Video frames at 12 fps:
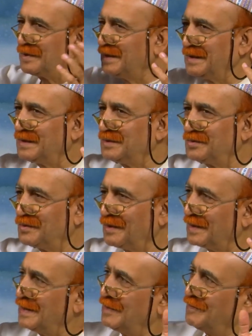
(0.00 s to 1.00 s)
ব্রেনের কিছু
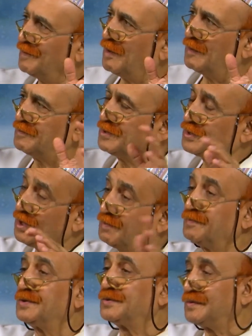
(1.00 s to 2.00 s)
করেনি নেই আপনি
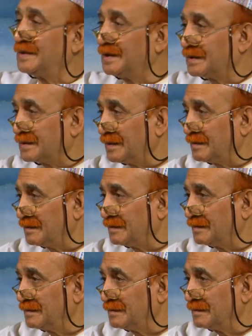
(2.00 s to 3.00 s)
সব কিছুই দেখছেন
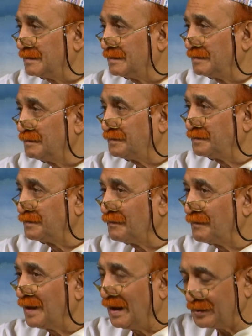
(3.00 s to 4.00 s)

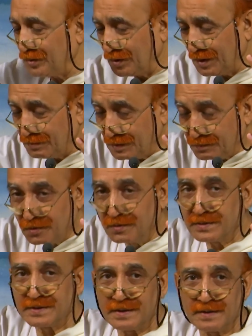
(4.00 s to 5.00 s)
আর যখন আপনি
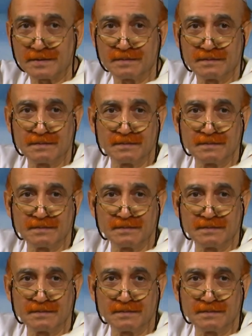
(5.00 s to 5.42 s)
পড়ছেন